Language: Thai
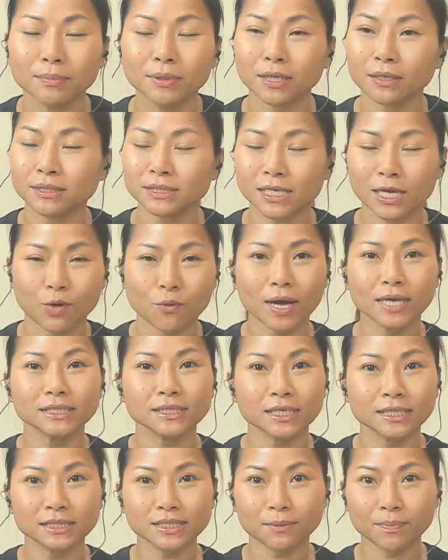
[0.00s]
ตั้งใจว่า
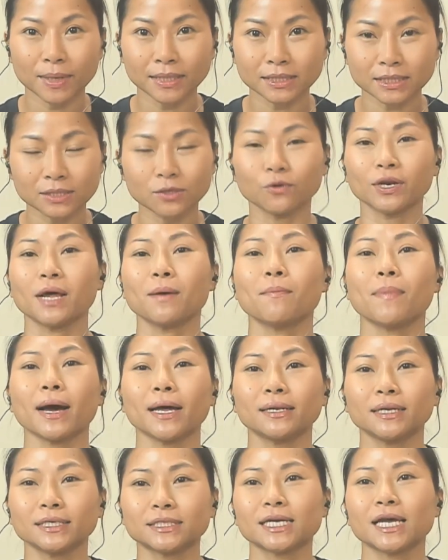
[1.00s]
ฉันจะเป็นโสดาบัน
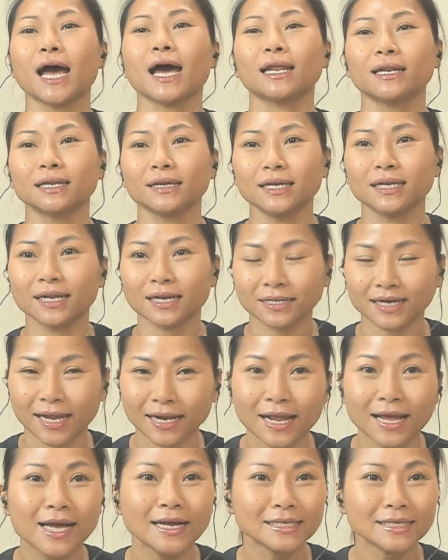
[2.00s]
ในชาตินี้ดังนั้น